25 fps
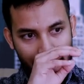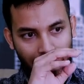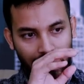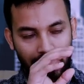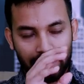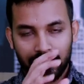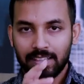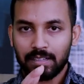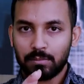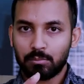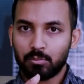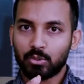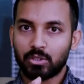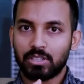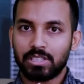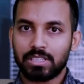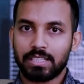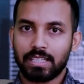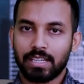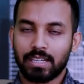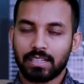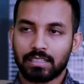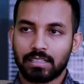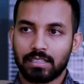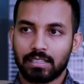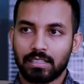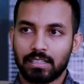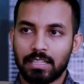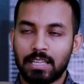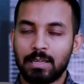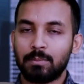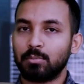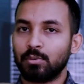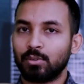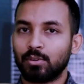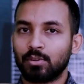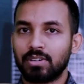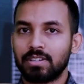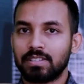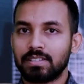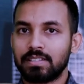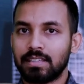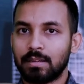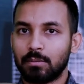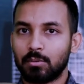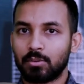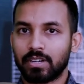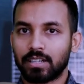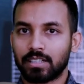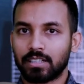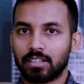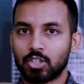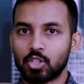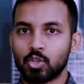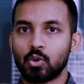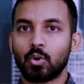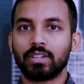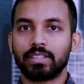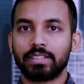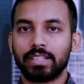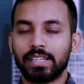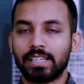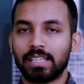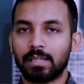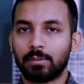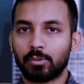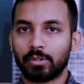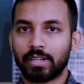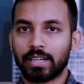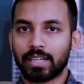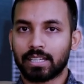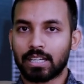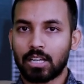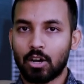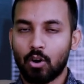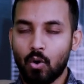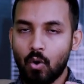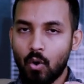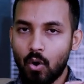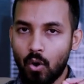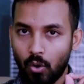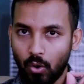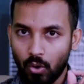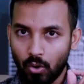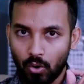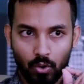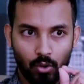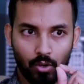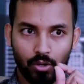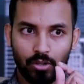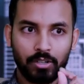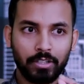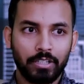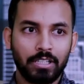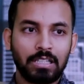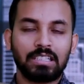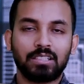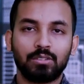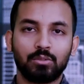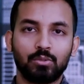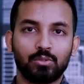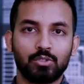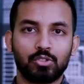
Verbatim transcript: এদের মধ্যে যে একটা হিপোক্রেসি এবং একটা শয়তানি এবং একটা অহেতুক